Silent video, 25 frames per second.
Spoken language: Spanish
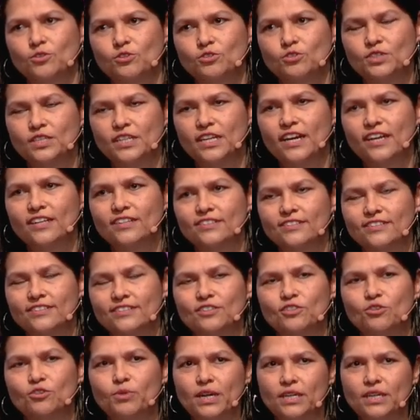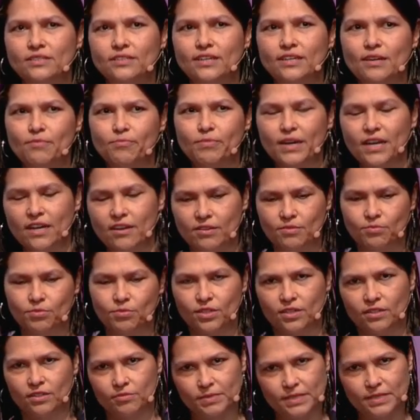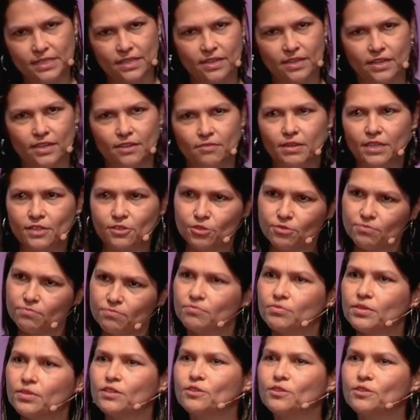Unos dirán, no voy a decir la palabra porque me están grabando,